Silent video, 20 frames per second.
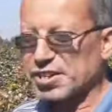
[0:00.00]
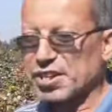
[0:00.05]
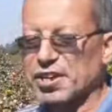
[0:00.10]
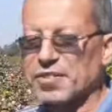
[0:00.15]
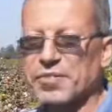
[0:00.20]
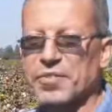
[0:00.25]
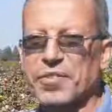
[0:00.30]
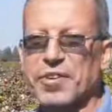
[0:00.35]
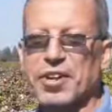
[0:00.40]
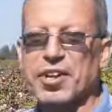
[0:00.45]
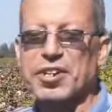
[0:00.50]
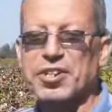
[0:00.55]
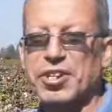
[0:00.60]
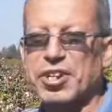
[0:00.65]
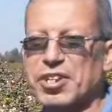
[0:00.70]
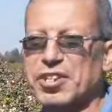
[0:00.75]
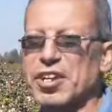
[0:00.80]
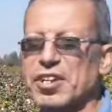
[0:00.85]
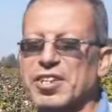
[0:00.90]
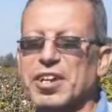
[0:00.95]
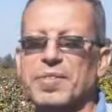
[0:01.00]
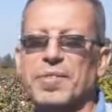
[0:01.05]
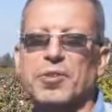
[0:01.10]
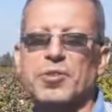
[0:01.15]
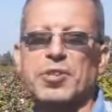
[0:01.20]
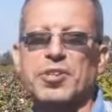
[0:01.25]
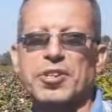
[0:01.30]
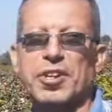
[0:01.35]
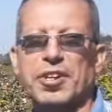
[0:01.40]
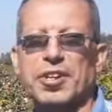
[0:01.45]
صنف جيزه
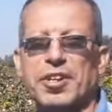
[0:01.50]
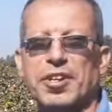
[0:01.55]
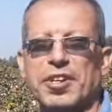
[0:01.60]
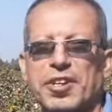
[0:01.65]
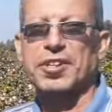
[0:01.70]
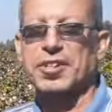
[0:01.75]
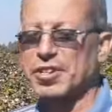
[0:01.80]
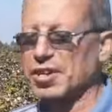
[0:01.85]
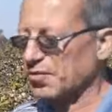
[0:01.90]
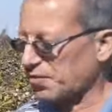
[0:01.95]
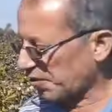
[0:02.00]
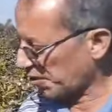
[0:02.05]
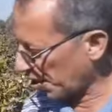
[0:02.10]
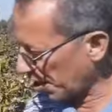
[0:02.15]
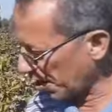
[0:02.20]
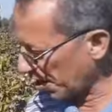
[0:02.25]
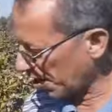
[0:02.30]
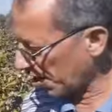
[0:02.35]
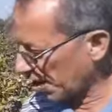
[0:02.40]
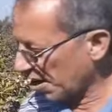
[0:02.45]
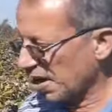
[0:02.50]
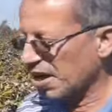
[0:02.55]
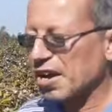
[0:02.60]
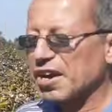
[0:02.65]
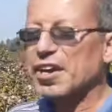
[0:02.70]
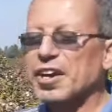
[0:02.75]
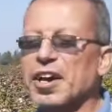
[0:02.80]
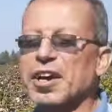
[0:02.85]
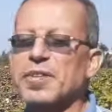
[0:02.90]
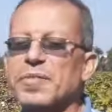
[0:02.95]
97 الصنف ده
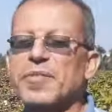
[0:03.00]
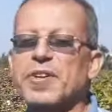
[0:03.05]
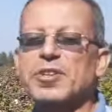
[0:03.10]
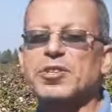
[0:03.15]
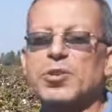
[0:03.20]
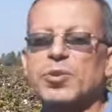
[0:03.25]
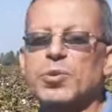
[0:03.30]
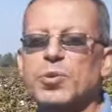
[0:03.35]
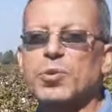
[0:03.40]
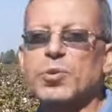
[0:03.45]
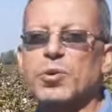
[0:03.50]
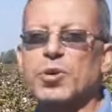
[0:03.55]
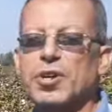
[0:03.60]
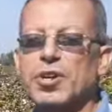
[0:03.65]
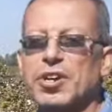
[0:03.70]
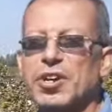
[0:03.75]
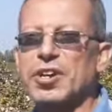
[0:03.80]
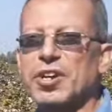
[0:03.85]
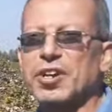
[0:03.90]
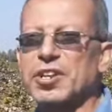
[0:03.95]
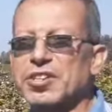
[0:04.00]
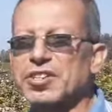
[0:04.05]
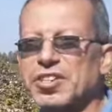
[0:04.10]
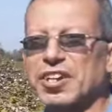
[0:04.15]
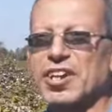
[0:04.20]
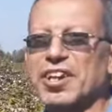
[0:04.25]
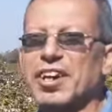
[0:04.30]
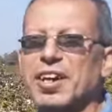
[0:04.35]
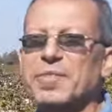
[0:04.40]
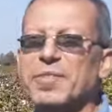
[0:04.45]
كان مزروع
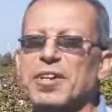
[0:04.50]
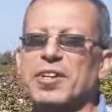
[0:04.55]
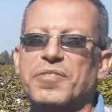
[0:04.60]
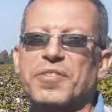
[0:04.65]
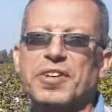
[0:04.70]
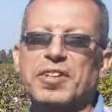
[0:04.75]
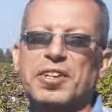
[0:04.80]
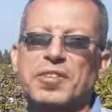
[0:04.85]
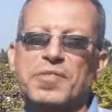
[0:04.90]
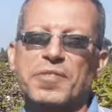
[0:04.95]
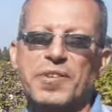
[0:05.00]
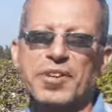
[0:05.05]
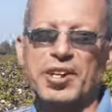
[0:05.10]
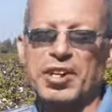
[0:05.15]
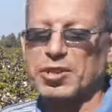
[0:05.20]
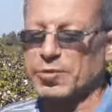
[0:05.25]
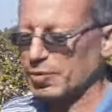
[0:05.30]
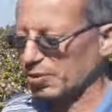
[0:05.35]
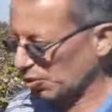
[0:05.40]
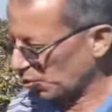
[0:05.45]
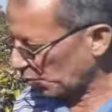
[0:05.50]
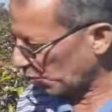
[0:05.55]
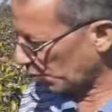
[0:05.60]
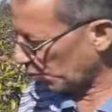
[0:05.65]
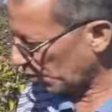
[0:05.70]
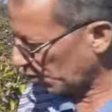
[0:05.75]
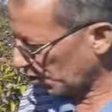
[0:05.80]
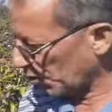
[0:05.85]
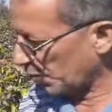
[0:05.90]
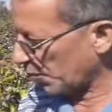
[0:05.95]
السنه قبل اللي فاتت في مركز بسيون
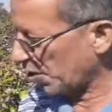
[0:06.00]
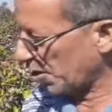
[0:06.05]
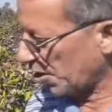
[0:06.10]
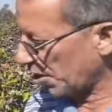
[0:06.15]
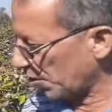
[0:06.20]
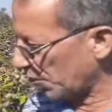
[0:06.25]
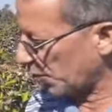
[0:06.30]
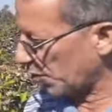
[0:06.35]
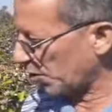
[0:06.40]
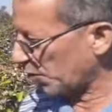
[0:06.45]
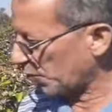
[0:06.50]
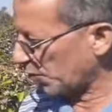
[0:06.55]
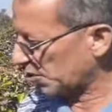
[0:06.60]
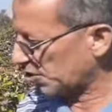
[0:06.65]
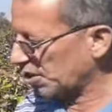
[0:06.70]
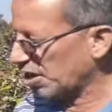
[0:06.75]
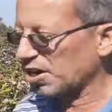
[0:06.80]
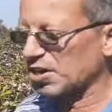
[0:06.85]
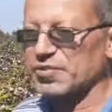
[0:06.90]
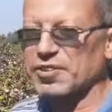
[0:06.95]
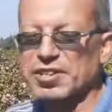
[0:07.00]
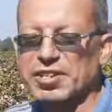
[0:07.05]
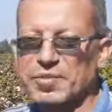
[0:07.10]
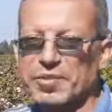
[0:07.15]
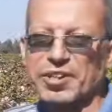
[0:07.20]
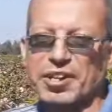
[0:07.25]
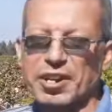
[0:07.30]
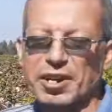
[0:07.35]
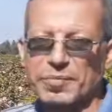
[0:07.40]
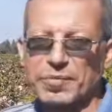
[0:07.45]
والسنه اللي فاتت طبعا
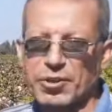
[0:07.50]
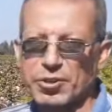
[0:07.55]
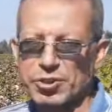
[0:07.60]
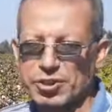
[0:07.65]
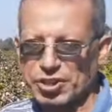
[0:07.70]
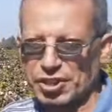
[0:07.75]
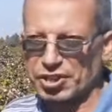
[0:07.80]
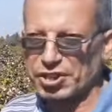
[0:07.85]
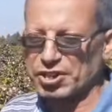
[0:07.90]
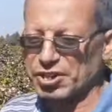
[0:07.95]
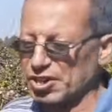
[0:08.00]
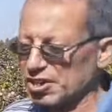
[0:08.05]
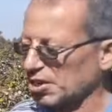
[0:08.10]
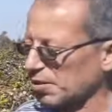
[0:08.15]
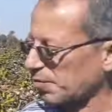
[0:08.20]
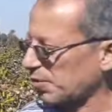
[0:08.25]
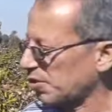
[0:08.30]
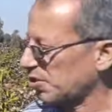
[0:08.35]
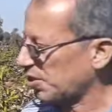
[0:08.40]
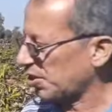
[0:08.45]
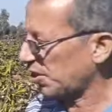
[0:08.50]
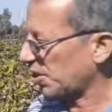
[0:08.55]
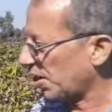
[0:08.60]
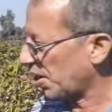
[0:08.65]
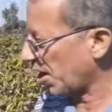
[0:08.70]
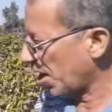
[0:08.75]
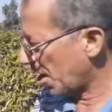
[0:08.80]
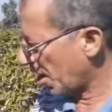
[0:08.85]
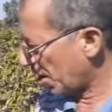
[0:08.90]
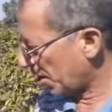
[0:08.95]
كان 94 جيزه 94
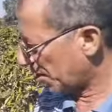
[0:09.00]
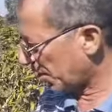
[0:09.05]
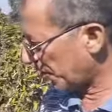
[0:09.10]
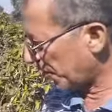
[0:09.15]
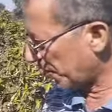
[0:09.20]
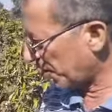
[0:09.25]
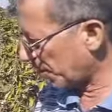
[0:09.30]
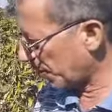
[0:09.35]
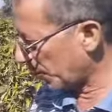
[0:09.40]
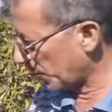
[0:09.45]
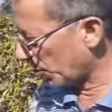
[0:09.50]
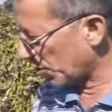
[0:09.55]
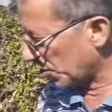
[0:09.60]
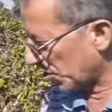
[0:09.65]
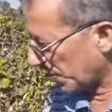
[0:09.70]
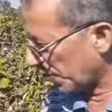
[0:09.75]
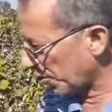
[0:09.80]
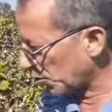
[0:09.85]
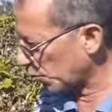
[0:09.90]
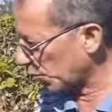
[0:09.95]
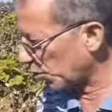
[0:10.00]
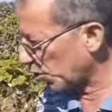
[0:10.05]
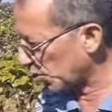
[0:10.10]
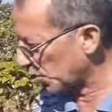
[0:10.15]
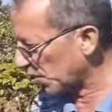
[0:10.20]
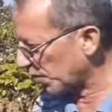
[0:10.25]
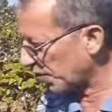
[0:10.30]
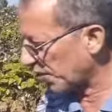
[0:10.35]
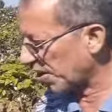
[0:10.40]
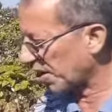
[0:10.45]
صنف ده من مواصفاته انه
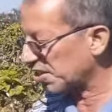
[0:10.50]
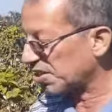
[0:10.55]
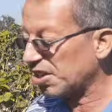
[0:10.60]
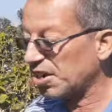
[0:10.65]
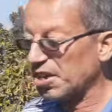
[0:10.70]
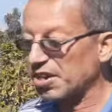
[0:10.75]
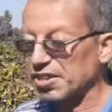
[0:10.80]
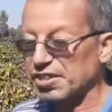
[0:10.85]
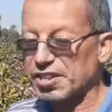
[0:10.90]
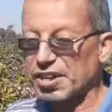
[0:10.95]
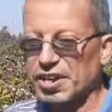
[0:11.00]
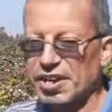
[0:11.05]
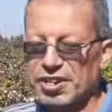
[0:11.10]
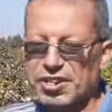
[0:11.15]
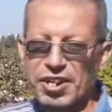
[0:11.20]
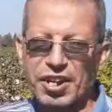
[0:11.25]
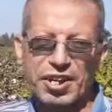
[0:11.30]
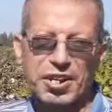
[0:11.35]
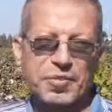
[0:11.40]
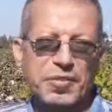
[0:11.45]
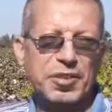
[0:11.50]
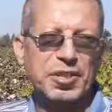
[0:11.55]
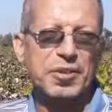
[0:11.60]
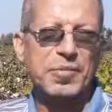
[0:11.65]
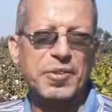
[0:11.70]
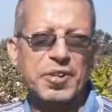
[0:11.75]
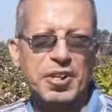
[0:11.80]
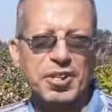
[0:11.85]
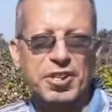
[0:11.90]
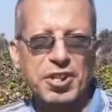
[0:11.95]
صنف غزير الانتاج يعني بيدي
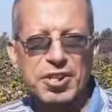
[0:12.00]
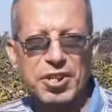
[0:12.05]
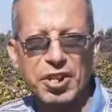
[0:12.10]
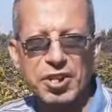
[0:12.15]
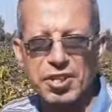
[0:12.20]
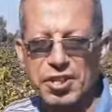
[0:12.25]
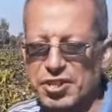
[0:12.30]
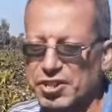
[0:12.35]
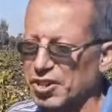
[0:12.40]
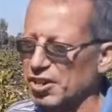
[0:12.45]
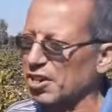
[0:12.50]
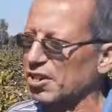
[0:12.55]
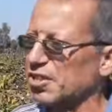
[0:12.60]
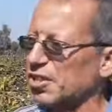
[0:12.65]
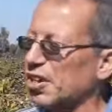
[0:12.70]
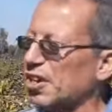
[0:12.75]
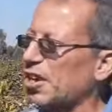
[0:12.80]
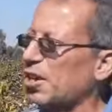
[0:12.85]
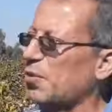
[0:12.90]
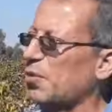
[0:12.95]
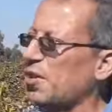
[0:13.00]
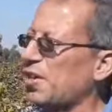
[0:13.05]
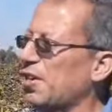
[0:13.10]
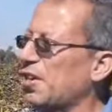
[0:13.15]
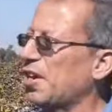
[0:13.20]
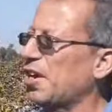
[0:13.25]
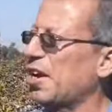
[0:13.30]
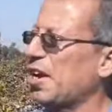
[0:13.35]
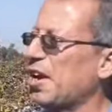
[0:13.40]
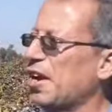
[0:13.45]
من 11 ل 12 قنطار لو
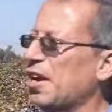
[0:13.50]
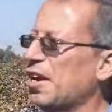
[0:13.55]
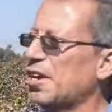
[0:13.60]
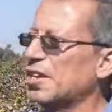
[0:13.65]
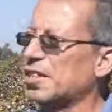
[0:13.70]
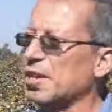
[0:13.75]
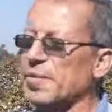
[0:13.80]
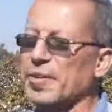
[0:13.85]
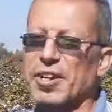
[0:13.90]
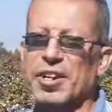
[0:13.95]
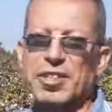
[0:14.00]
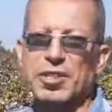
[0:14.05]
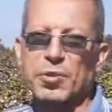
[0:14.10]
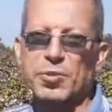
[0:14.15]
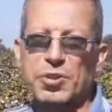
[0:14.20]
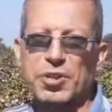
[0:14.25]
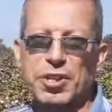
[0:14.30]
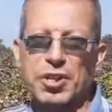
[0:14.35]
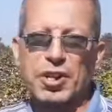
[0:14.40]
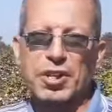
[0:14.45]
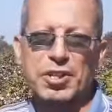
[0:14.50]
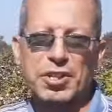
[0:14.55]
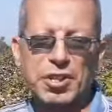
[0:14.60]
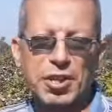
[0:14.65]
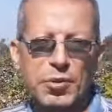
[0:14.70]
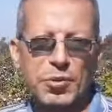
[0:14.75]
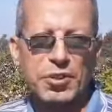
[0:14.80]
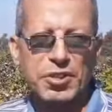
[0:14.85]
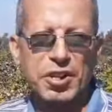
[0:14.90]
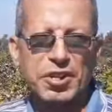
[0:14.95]
احنا اتبعنا توصيات
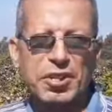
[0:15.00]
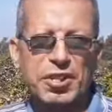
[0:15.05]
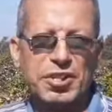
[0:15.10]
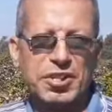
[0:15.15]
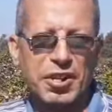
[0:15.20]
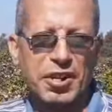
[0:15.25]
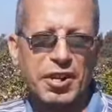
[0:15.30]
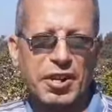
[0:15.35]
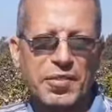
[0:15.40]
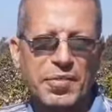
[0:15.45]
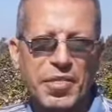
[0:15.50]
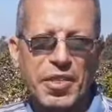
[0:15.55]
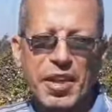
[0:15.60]
وزاره الزراعه.